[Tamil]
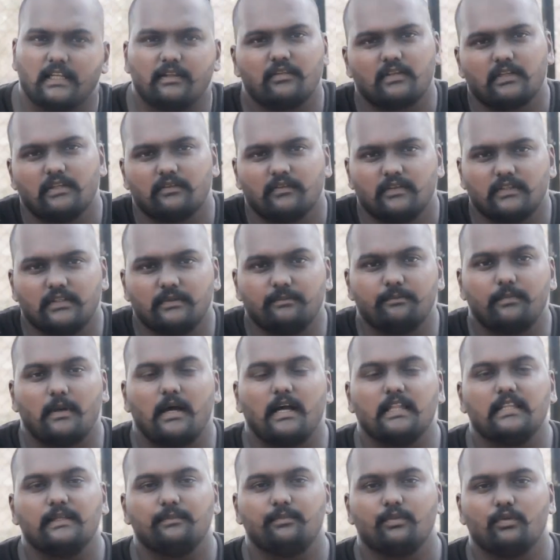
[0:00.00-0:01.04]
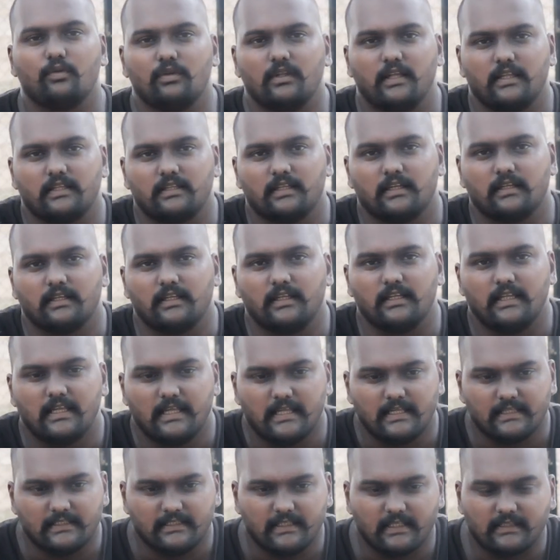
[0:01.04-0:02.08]
தலைவர்கள் வந்து பாதிப்புக்குள்ளே இருக்காங்க
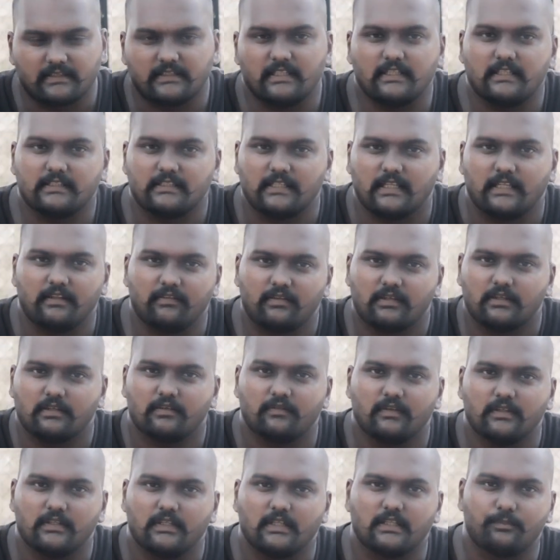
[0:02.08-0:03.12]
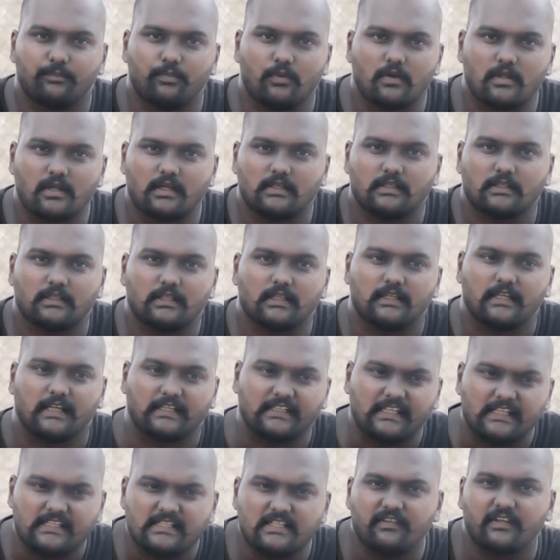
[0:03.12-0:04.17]
எத்தனை தலைவர்கள் வந்து அந்த போராட்டத்தை
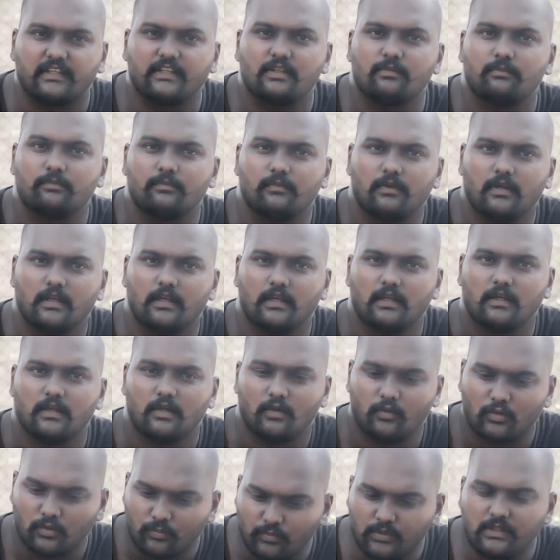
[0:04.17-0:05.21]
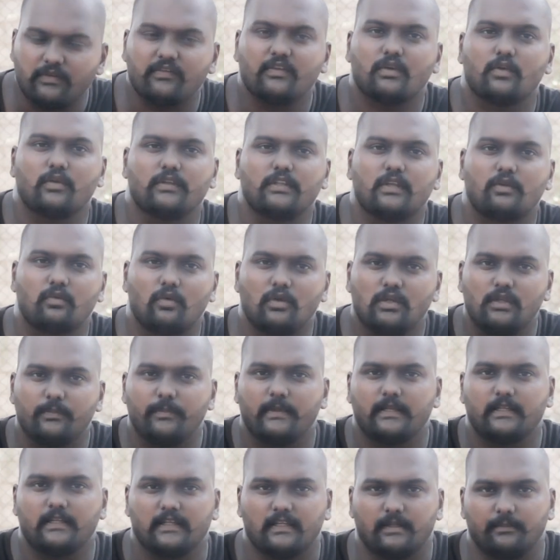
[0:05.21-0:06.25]
கடைசி வரைக்கும் ஒரு முடிவை நோக்கி கொண்டு
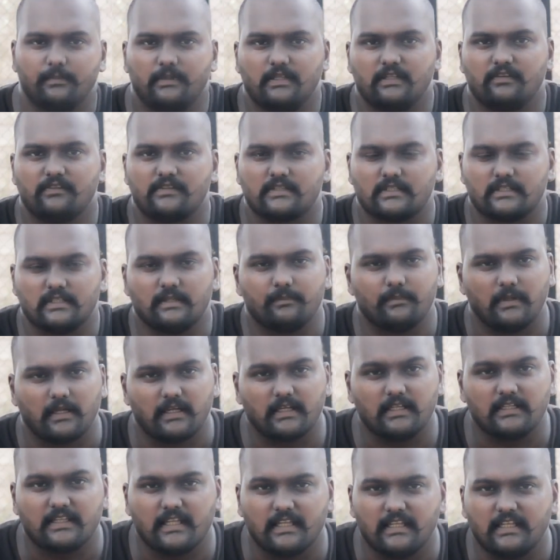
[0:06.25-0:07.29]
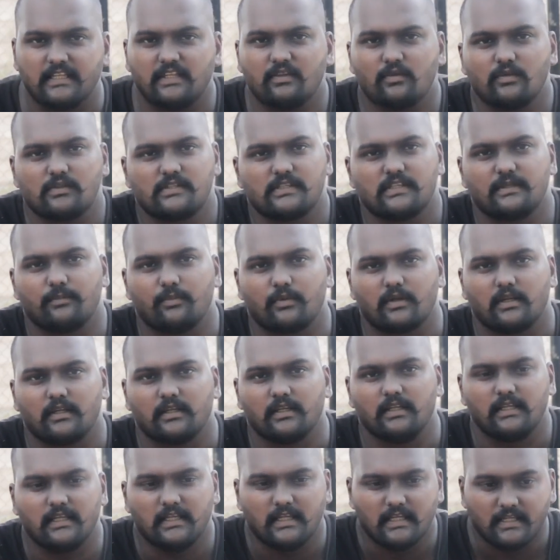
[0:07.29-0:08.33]
போயிருக்காங்க அப்படிங்கிற விஷயத்த மக்கள் என்றைக்கு யோசிக்க
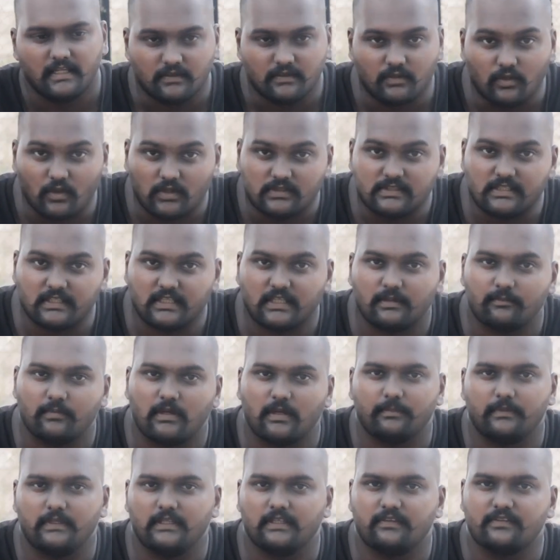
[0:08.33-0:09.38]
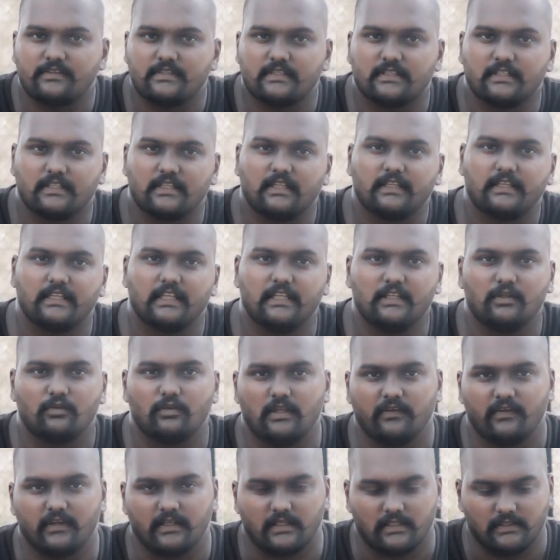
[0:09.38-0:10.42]
போகிறாங்க யோசிக்கிறோமா அப்படிங்கிற விஷயத்த தான்
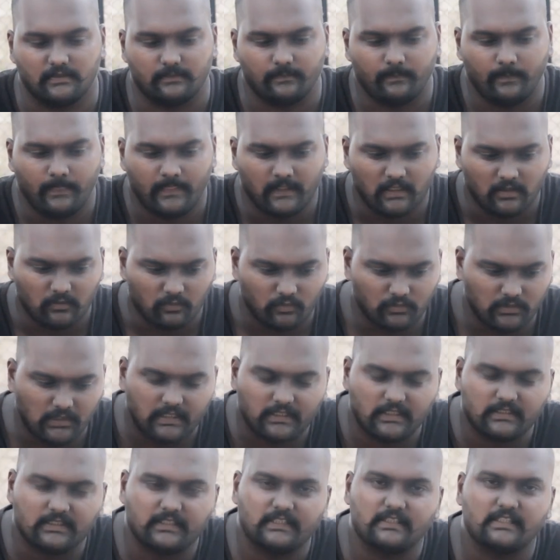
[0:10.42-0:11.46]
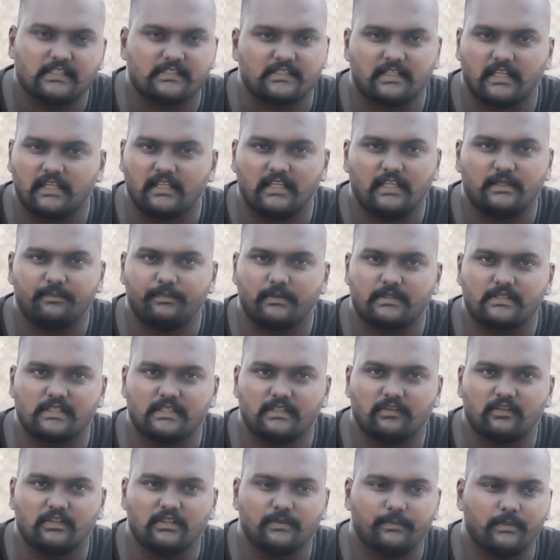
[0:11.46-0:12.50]
கேள்விக்குரிய வைக்கிறேன் உதாரணத்துக்கு இந்த ஸ்டெர்லைட்
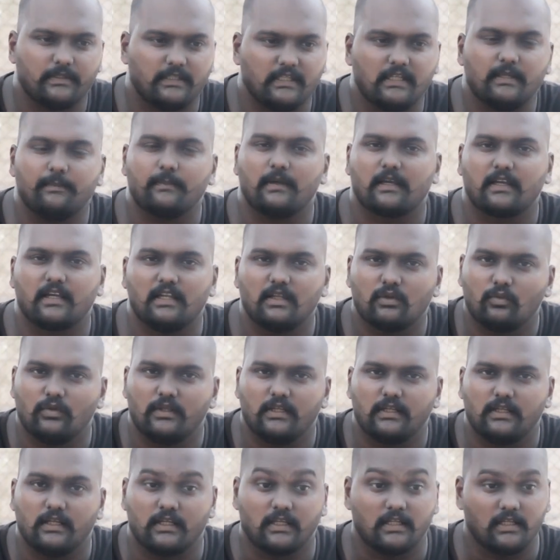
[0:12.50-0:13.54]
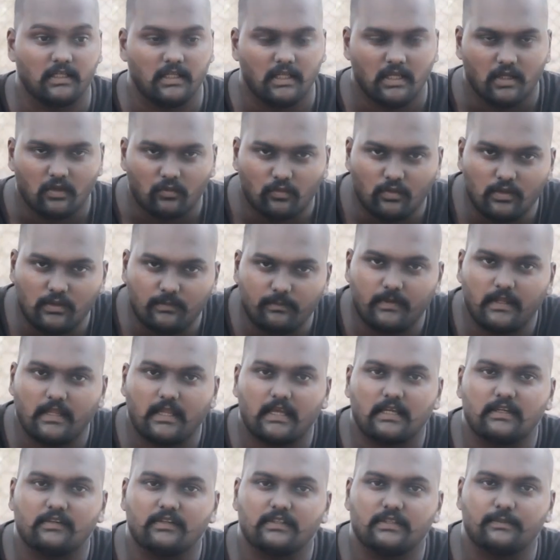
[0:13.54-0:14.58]
பிரச்சனைக்கு வந்து பார்த்திங்கன்னா மக்கள் கூடியிருக்காங்க
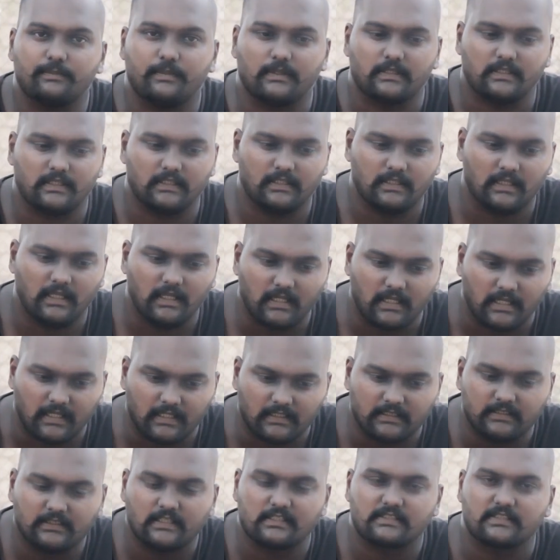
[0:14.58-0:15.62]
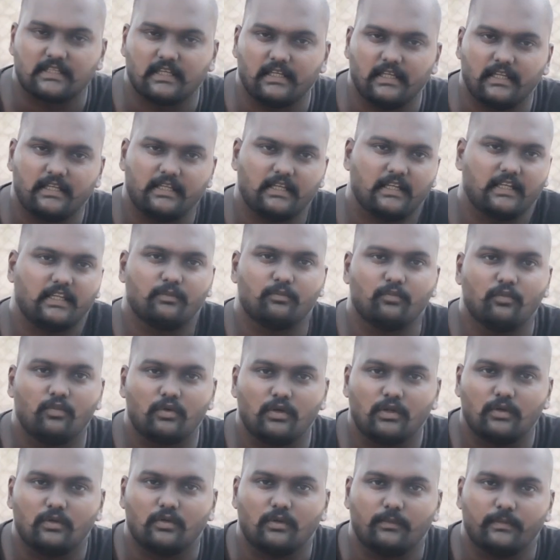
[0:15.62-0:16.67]
உண்மையாக வந்து பார்த்திங்கன்னா அந்த ஸ்டெர்லைட் ஆலையை
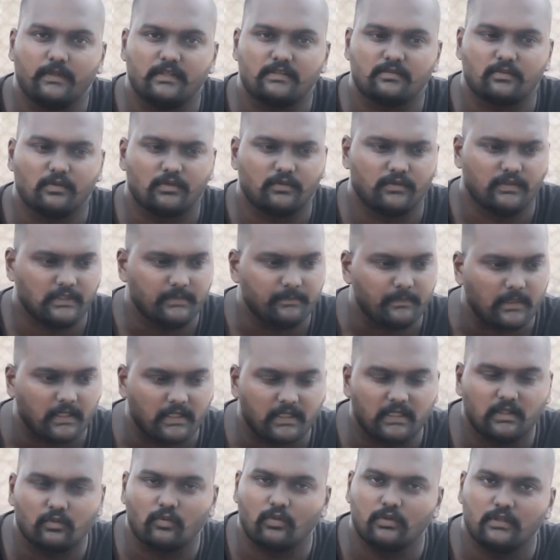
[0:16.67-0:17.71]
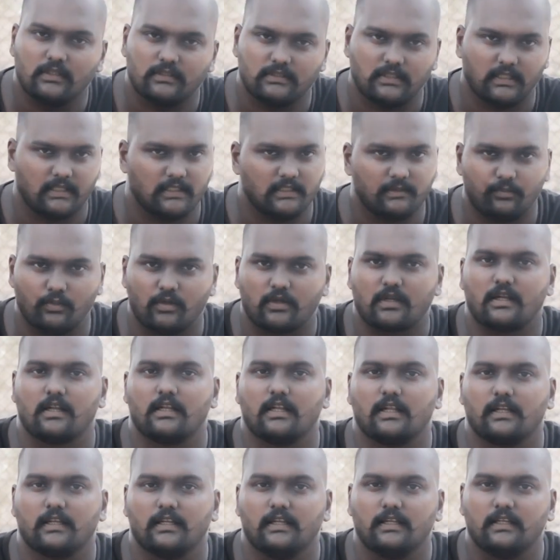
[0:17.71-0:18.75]
மூடணும் அப்படின்னு சொல்லிட்டு வந்து மக்கள் ஒன்று திறந்து
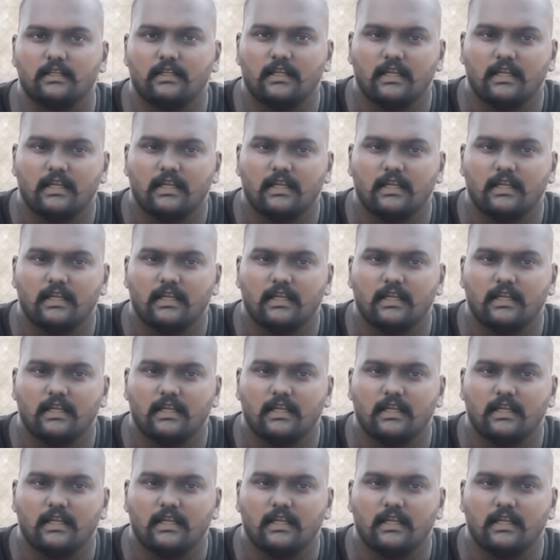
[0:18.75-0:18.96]
போராடினாங்க